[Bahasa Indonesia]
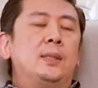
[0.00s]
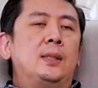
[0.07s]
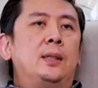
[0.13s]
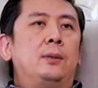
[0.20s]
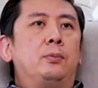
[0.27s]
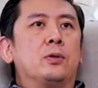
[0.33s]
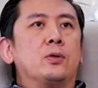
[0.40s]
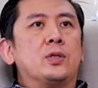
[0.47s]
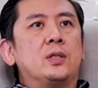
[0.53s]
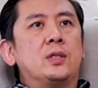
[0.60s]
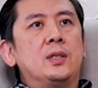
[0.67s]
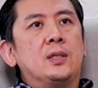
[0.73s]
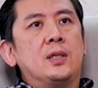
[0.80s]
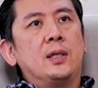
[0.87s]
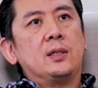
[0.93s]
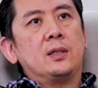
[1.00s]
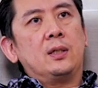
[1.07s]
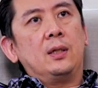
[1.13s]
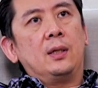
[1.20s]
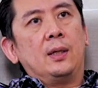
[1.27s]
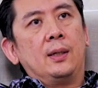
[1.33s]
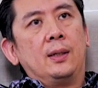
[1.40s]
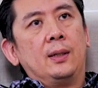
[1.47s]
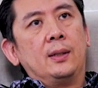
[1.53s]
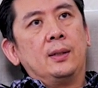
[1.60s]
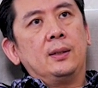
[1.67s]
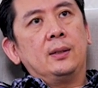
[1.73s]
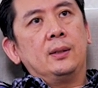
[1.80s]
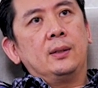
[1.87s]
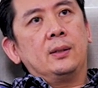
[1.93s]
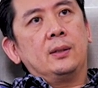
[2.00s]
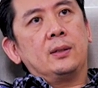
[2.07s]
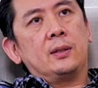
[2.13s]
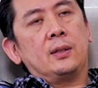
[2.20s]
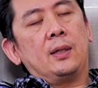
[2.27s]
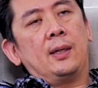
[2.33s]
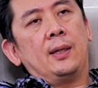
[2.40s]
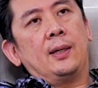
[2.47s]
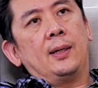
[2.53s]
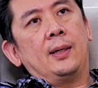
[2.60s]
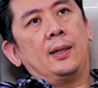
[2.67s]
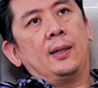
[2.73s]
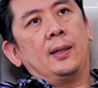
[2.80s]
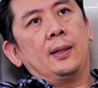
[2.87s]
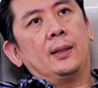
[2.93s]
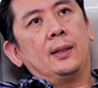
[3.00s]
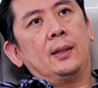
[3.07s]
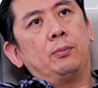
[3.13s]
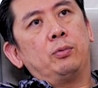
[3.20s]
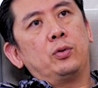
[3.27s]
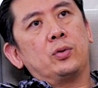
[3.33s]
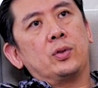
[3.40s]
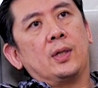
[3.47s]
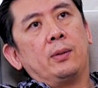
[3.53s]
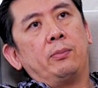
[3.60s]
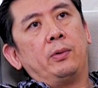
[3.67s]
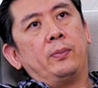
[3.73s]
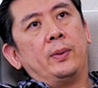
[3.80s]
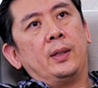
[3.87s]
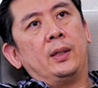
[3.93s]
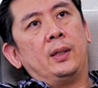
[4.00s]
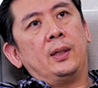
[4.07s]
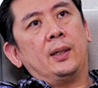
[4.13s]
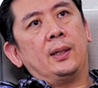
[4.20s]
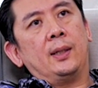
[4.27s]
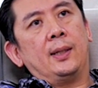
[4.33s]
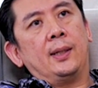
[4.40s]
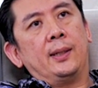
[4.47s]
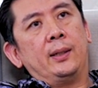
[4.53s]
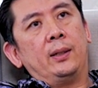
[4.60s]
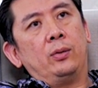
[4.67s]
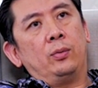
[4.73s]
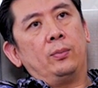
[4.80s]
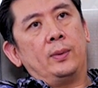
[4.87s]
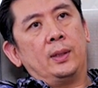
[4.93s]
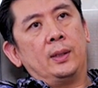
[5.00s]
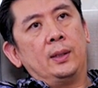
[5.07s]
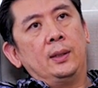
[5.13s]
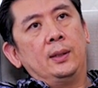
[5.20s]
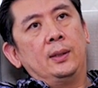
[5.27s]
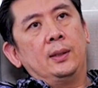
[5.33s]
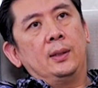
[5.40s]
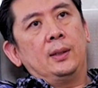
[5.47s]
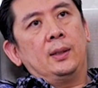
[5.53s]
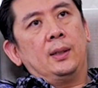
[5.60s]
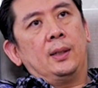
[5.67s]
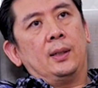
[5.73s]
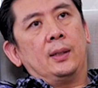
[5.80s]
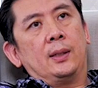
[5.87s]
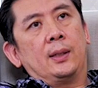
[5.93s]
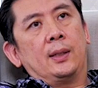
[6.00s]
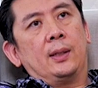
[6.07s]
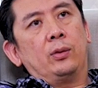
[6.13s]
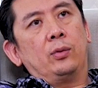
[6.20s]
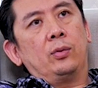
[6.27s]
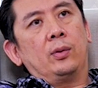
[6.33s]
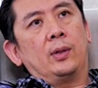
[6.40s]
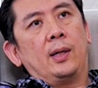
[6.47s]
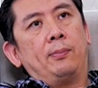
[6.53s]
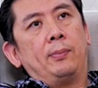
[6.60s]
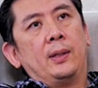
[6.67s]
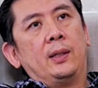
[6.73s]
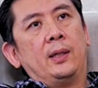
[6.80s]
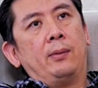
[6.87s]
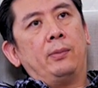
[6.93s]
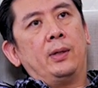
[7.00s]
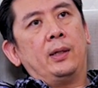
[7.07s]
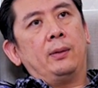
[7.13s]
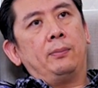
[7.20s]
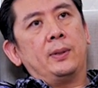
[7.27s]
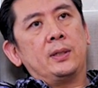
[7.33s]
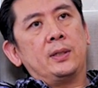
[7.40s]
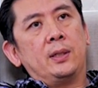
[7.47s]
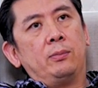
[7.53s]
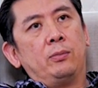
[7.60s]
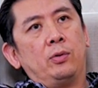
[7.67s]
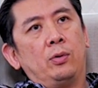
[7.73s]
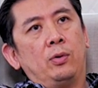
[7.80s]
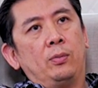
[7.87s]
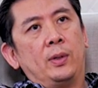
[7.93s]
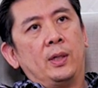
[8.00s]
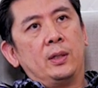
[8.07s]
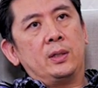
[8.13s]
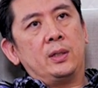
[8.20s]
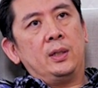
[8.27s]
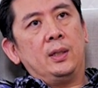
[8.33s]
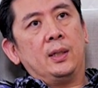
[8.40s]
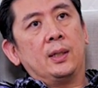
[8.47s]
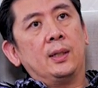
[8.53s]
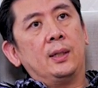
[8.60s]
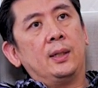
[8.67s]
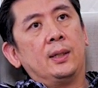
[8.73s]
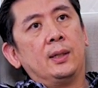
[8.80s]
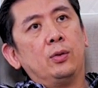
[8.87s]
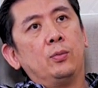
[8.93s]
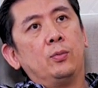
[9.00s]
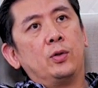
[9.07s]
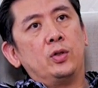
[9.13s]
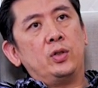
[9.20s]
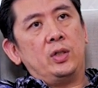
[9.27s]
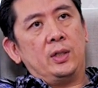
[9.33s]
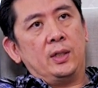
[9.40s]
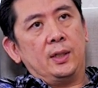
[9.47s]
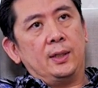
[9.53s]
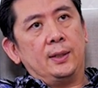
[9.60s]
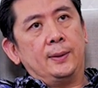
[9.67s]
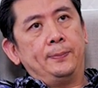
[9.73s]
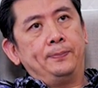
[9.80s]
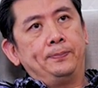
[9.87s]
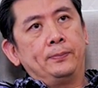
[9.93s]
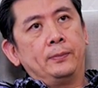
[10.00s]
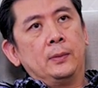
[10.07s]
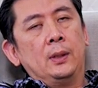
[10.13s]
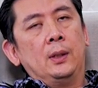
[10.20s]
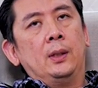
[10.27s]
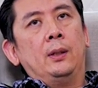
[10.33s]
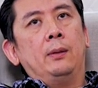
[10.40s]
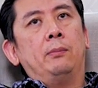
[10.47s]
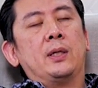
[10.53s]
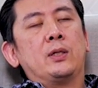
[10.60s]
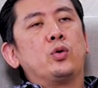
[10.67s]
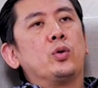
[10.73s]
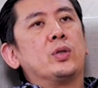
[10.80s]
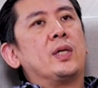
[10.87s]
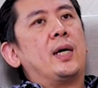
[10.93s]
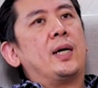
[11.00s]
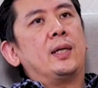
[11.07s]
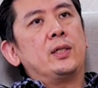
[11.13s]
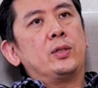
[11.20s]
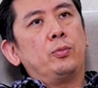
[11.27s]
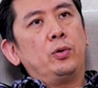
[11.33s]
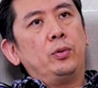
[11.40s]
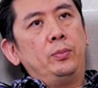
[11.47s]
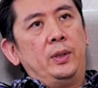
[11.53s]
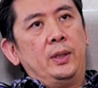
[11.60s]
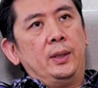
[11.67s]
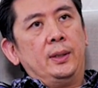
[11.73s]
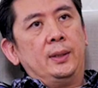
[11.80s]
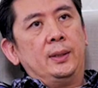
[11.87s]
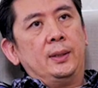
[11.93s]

Jadi prosesnya sangat sederhana. Setelah kita putuskan memang ini adalah adenoma, eh, tergantung kapan nyamannya pasien mau operasi karena ini kan tumor jinak. Masuk sehari sebelumnya.